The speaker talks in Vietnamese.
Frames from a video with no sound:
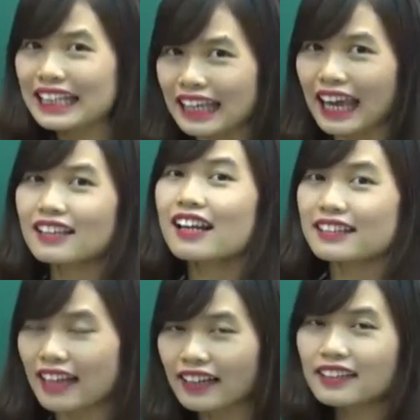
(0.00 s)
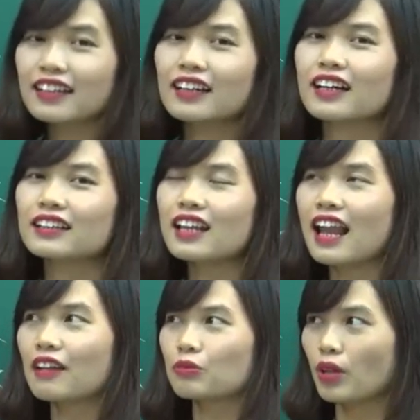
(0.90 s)
rất là nhẹ, rất là nhanh.
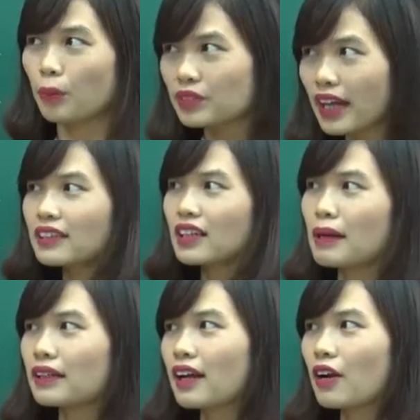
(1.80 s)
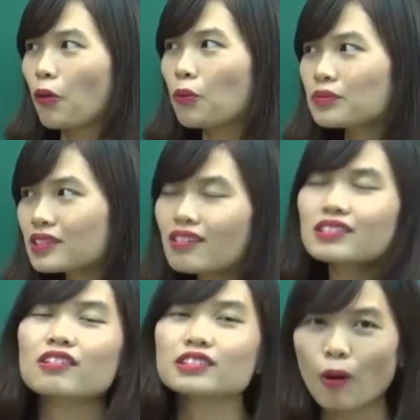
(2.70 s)
Nên là đọc nhanh thì các bạn thấy là nó cũng
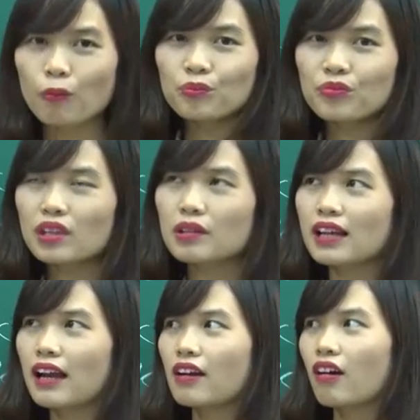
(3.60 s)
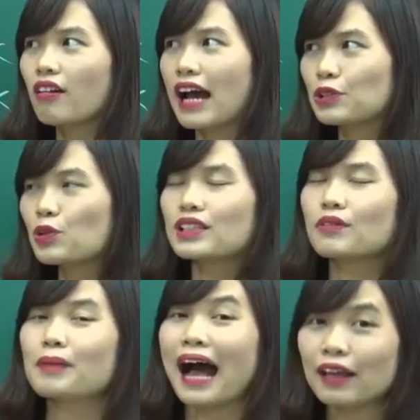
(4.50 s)
dưa dưa giống, nhưng thực ra là nó đã chuyển
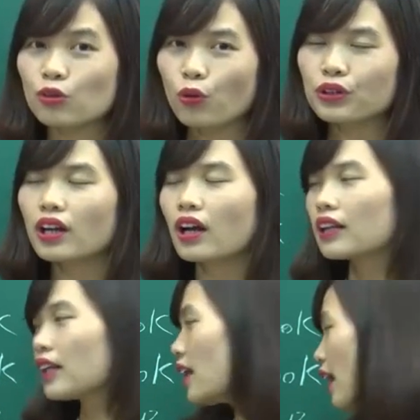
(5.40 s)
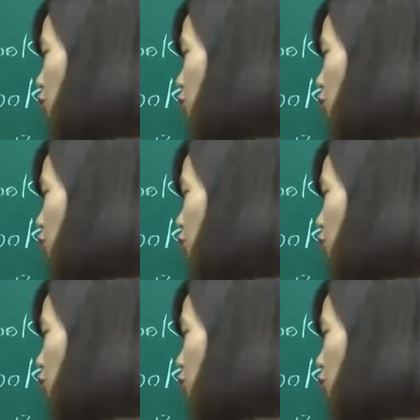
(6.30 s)
sang âm A rồi. Thế